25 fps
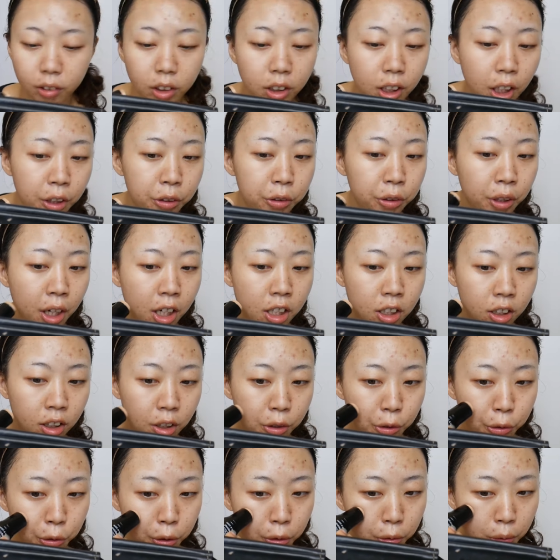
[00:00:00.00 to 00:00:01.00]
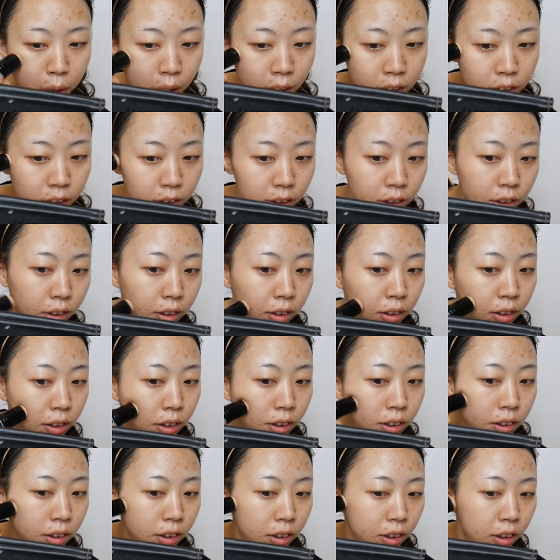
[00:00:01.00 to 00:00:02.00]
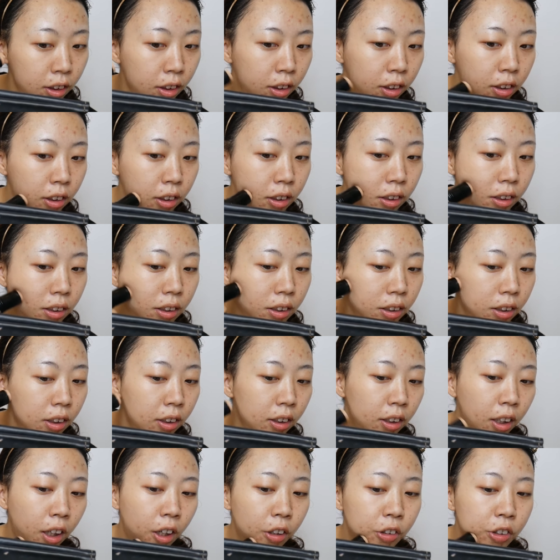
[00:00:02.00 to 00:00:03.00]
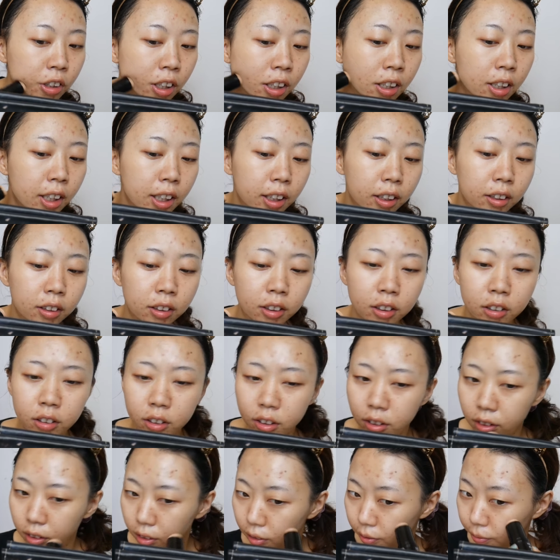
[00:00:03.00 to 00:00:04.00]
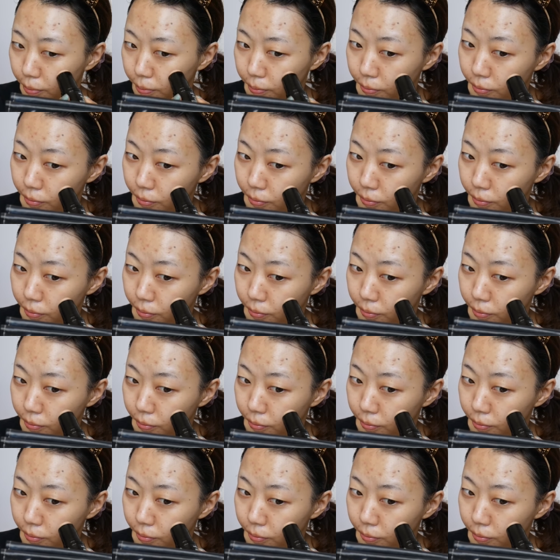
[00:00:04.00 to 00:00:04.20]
感觉还是很顺滑的，很好上脸。但是